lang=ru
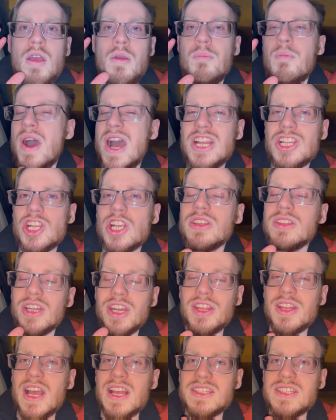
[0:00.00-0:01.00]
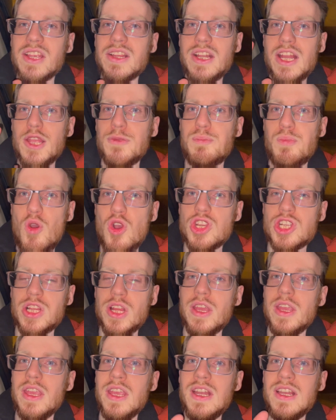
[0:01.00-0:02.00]
Маша 13 лет
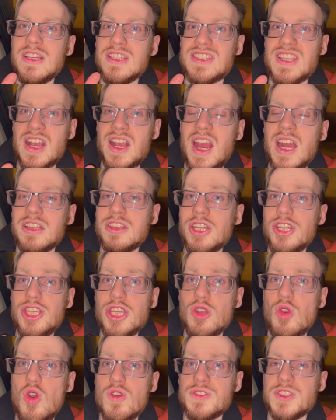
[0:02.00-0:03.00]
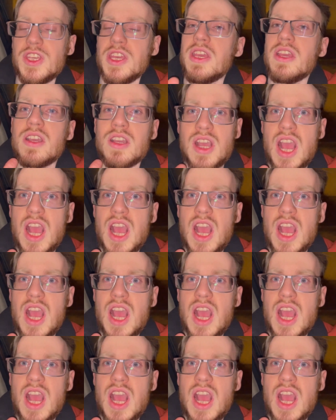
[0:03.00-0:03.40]
пошла или Захар Третьяковский.